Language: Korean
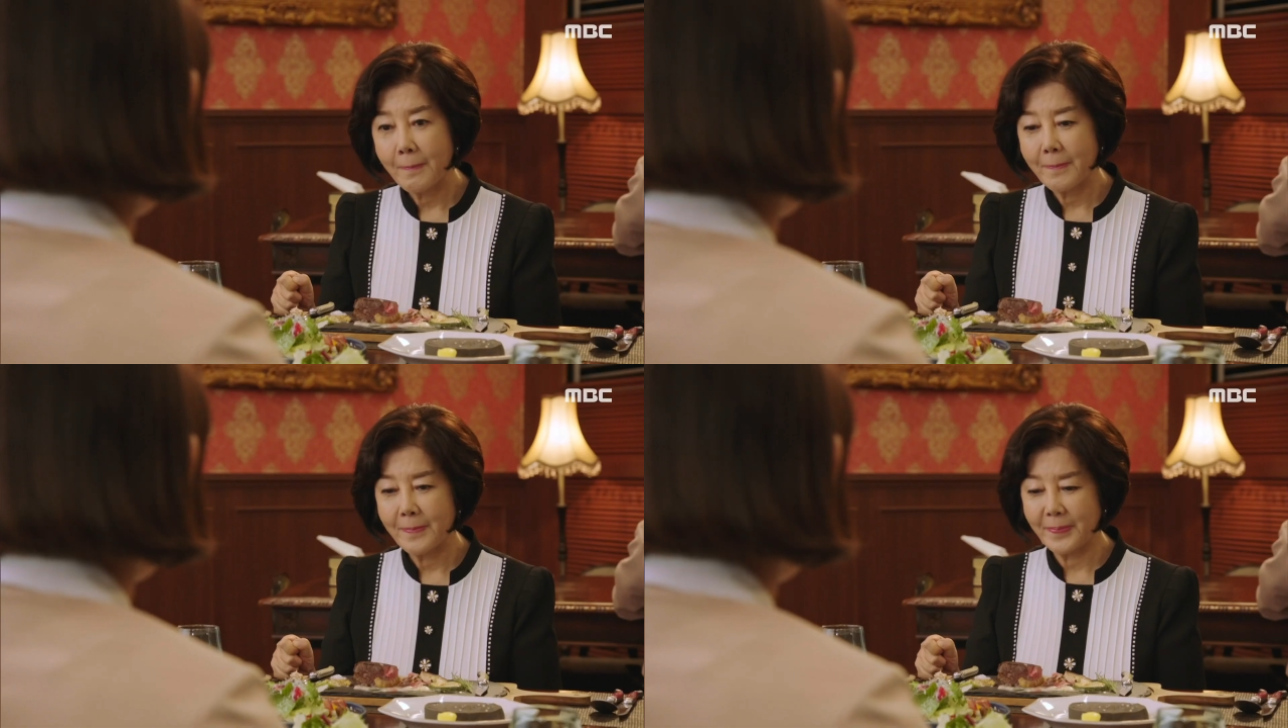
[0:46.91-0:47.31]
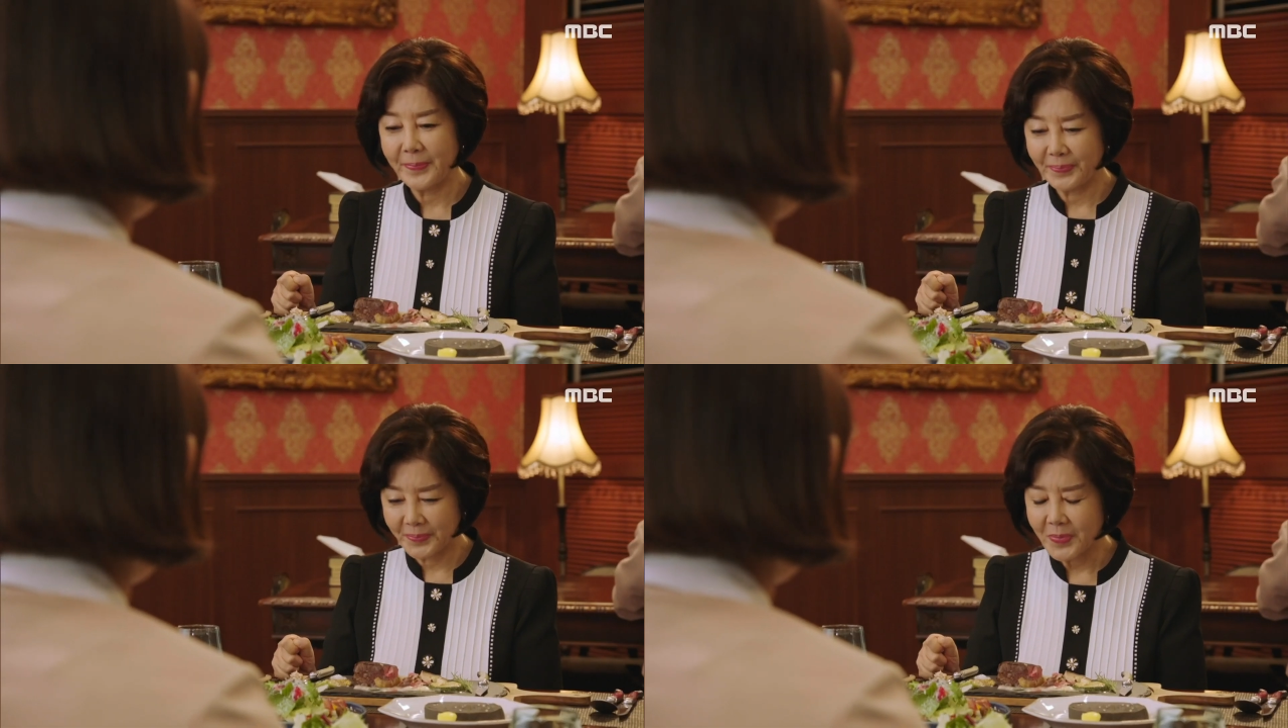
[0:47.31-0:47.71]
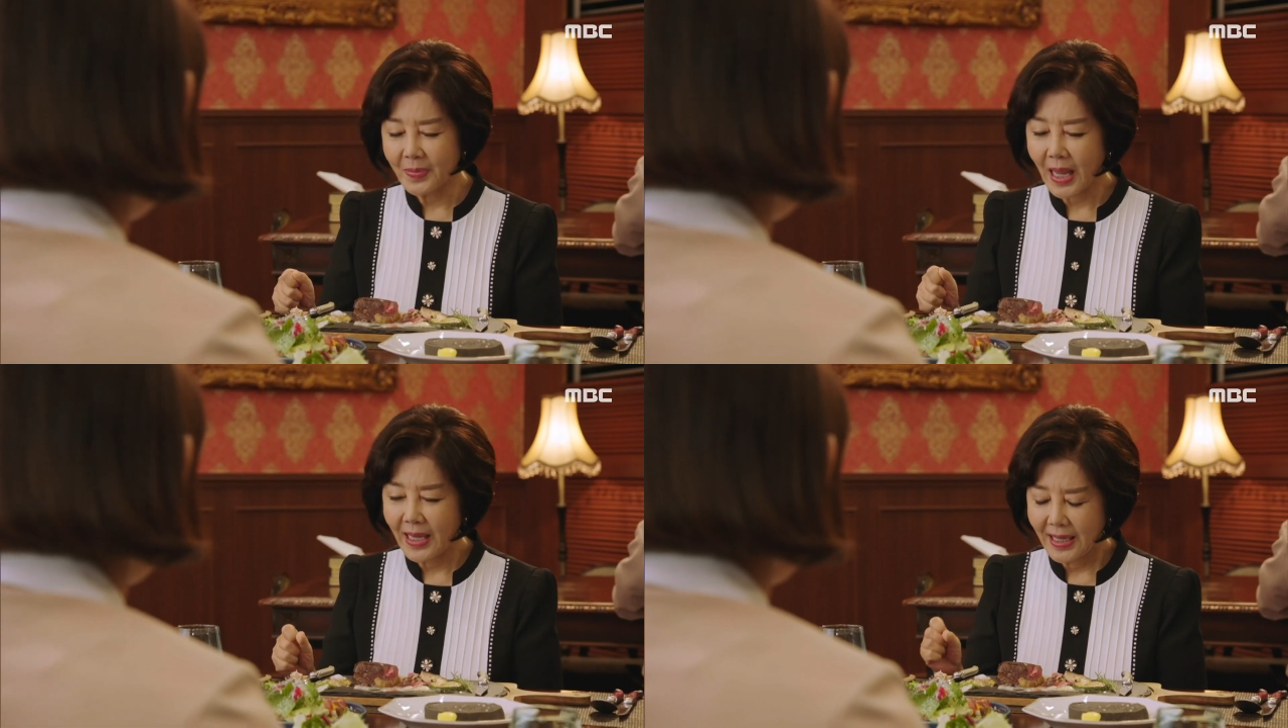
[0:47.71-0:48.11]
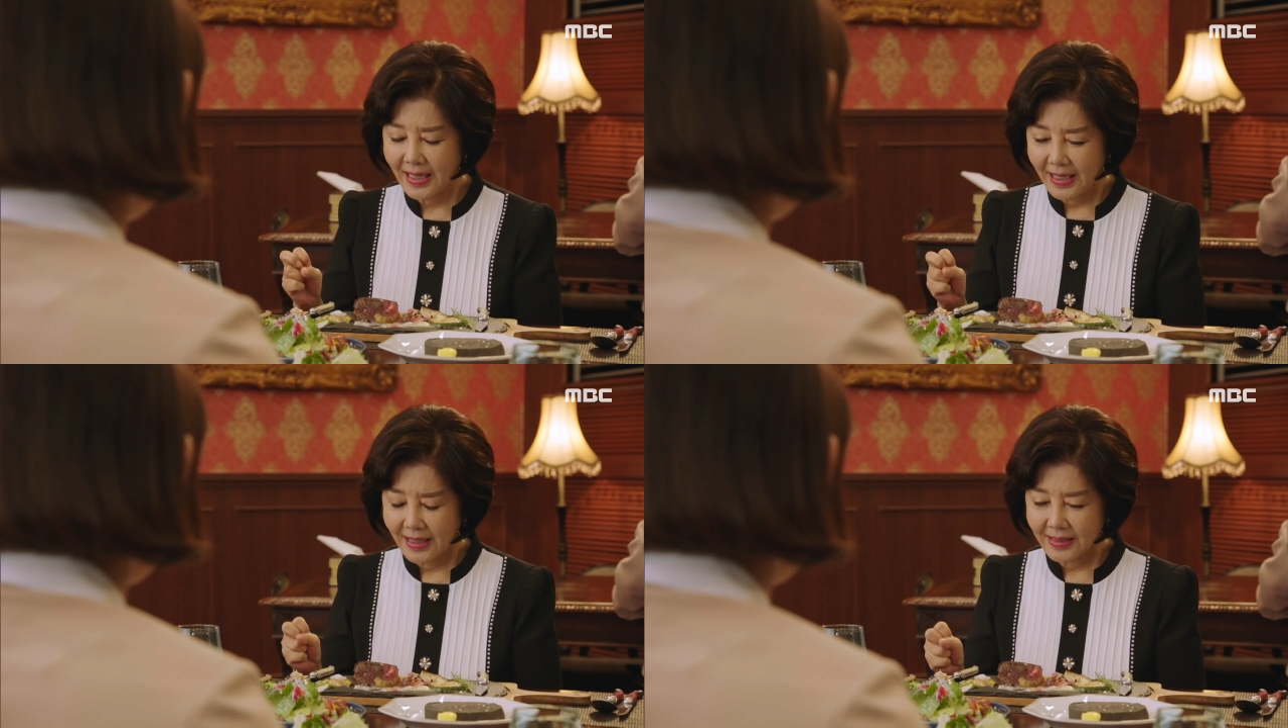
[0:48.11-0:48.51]

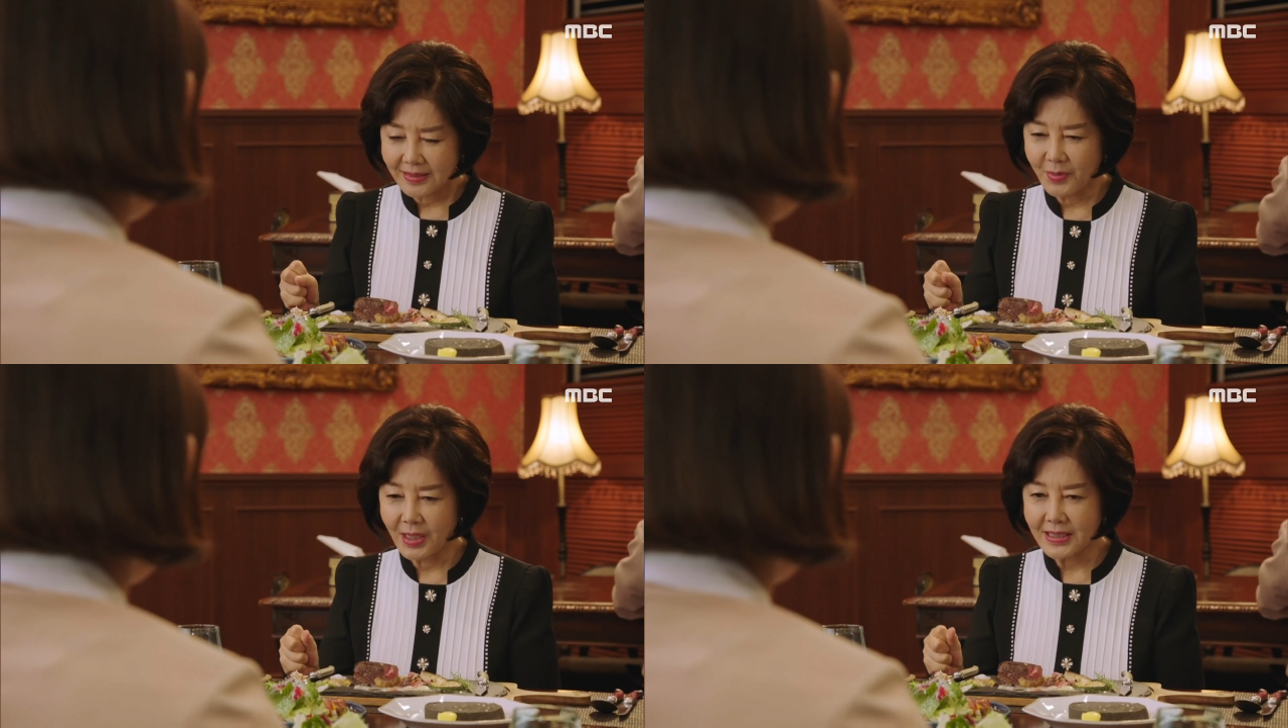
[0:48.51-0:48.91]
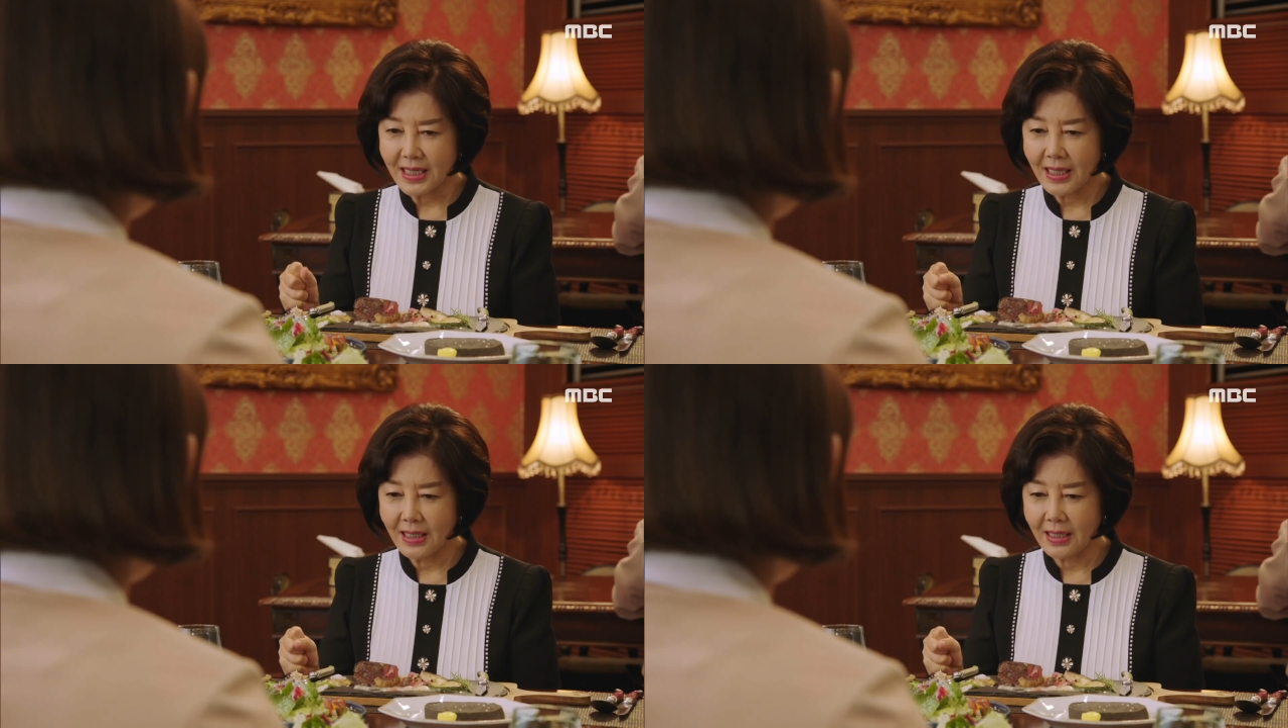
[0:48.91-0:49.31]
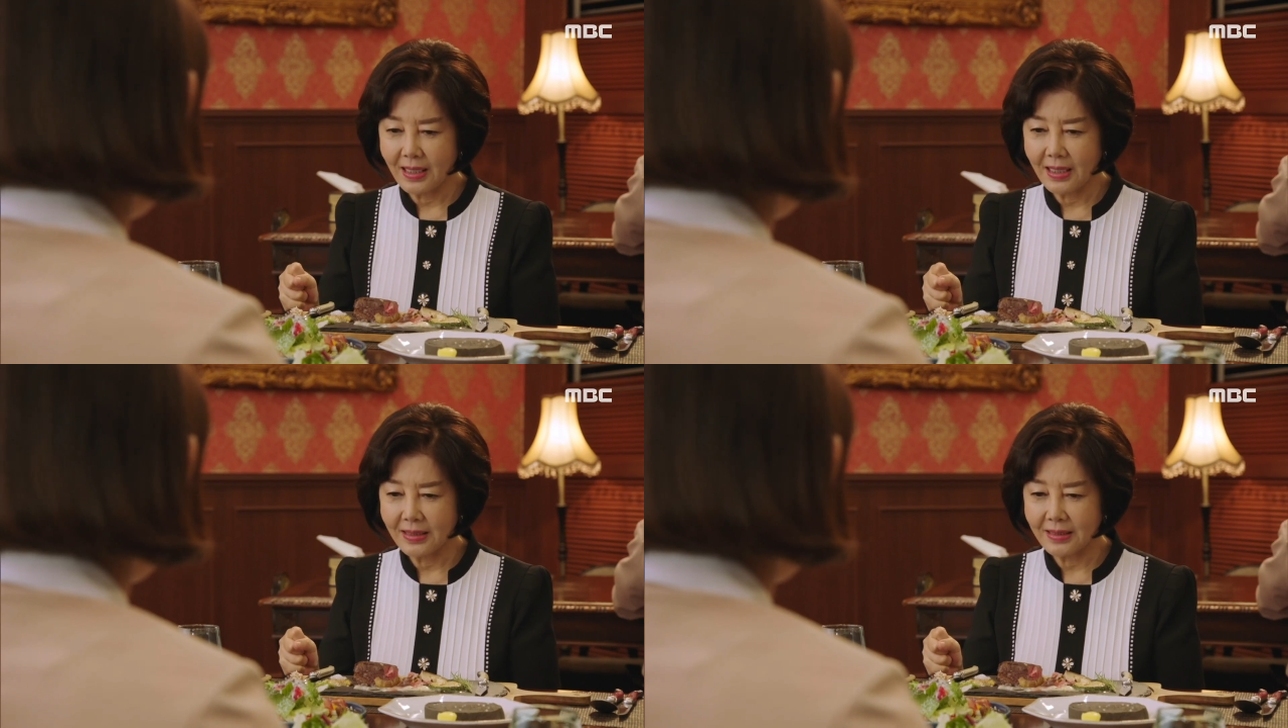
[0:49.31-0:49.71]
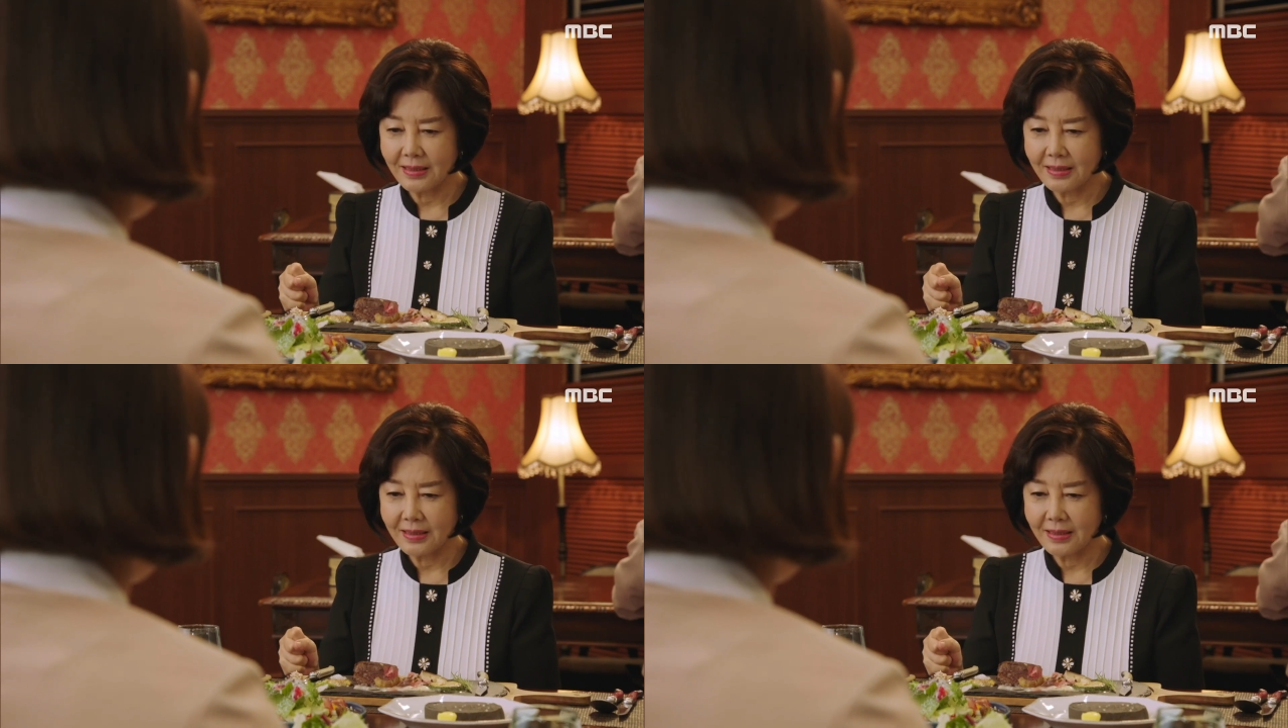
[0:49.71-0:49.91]
음, 그동안 상아가